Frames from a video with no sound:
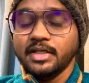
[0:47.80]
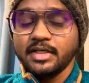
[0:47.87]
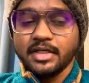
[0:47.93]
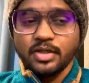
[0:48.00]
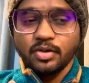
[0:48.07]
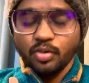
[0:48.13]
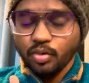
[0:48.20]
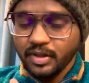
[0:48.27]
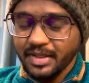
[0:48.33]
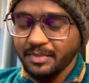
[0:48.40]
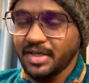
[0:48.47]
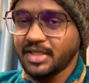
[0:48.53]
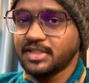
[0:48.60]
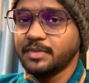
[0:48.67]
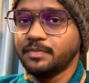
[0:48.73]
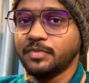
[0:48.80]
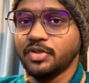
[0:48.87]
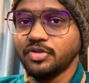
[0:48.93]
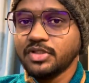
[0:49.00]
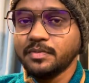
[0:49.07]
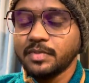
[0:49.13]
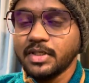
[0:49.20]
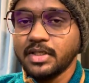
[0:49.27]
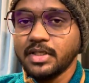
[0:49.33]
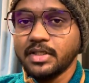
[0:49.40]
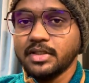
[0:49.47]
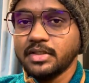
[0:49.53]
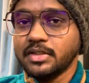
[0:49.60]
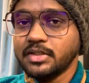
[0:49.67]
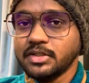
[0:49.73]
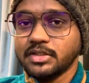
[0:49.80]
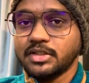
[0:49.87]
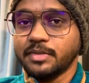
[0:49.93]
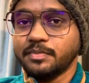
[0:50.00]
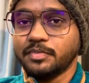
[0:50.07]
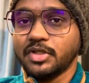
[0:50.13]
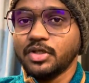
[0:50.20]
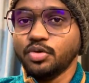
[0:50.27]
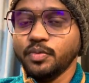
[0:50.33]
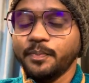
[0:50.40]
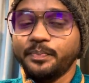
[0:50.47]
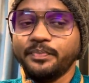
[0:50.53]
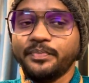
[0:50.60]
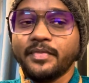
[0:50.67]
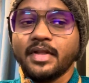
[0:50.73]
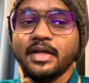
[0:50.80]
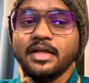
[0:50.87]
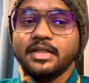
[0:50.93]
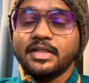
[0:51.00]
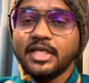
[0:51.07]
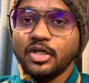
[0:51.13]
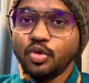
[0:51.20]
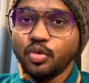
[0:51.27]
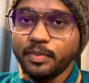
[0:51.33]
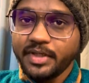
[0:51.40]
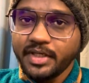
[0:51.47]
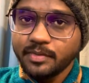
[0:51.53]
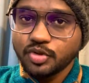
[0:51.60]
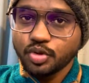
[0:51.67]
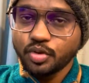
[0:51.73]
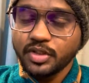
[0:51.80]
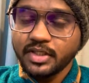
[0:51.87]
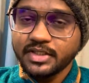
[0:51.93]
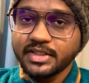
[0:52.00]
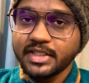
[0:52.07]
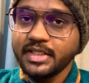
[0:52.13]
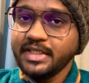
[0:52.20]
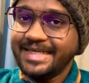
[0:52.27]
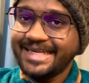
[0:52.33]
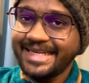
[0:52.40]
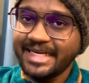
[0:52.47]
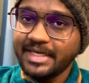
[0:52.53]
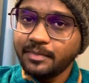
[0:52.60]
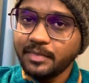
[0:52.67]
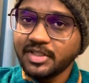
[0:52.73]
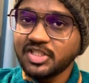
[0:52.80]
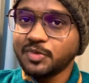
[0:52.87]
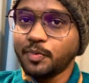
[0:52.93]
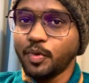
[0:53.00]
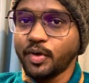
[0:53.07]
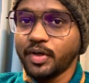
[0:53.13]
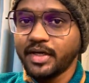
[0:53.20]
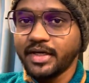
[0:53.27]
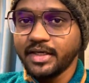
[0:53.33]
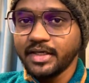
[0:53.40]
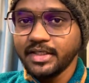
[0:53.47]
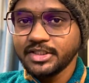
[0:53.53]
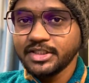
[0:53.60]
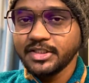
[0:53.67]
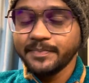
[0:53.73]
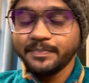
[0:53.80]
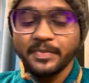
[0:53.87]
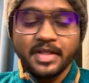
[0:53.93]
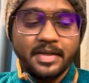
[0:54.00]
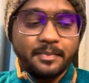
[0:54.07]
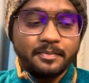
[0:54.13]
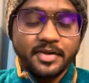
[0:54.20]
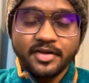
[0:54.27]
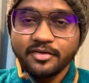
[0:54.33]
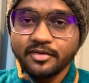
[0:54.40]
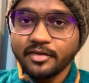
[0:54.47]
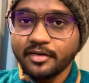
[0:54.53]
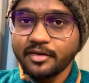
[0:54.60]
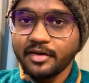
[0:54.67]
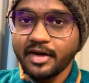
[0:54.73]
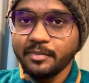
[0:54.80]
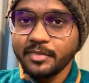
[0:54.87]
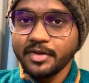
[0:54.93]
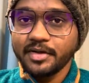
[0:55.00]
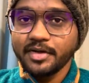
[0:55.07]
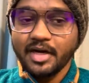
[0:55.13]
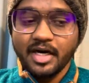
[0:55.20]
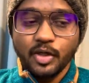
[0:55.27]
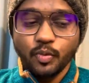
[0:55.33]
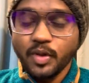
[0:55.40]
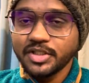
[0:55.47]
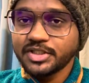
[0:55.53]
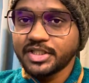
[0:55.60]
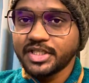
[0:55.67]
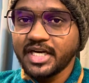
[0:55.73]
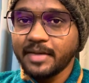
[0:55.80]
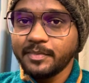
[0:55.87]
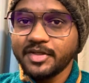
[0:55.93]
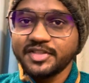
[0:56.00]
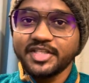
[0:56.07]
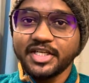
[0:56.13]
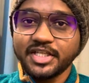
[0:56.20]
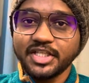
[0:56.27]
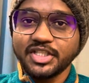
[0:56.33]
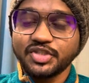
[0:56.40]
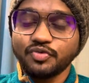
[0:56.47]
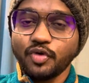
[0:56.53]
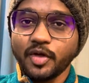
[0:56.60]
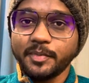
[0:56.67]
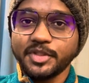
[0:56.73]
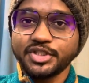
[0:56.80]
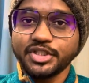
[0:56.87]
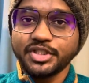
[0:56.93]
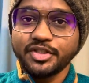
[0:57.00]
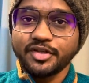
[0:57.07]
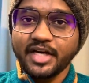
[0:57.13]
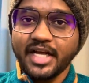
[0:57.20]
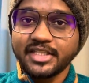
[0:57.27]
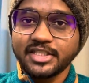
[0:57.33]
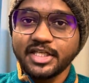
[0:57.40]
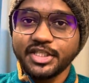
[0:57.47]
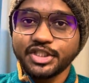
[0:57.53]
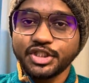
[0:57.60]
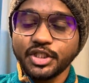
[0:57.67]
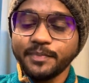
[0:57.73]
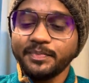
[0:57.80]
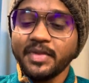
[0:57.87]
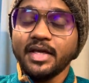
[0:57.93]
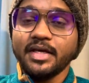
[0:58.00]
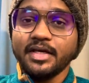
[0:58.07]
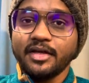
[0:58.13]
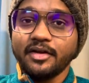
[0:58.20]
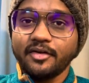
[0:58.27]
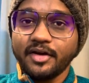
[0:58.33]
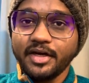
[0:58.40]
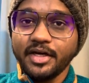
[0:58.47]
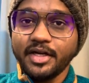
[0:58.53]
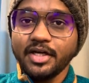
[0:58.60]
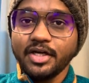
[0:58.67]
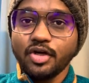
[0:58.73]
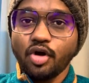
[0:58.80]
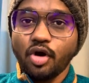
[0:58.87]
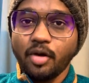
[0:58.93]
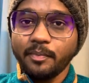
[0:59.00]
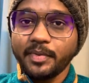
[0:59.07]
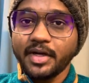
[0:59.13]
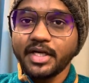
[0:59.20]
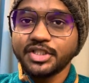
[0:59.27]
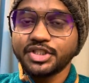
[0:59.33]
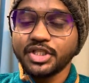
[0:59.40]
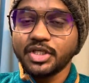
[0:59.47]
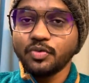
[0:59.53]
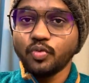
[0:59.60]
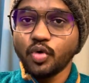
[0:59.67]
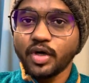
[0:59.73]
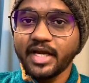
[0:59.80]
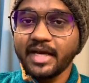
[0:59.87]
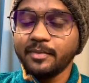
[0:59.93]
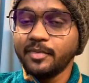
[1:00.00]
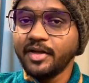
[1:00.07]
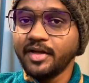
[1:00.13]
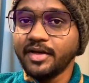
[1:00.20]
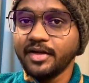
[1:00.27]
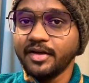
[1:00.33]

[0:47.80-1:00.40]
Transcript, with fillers: నేను ఒకటే మాట చెప్తాను సింపుల్గా చెప్తాను తెలుగు మీడియం స్టూడెంట్స్కి టెన్ మంత్స్ స్పోకెన్ ఇంగ్లీష్ బేసిక్ గ్రామర్ అడ్వాన్స్డ్ గ్రామర్ సెంటెన్స్ ఫార్మేషన్ ట్రాన్స్లేషన్ రీడింగ్ కాంప్రిహెన్షన్ ఒకాబులరీ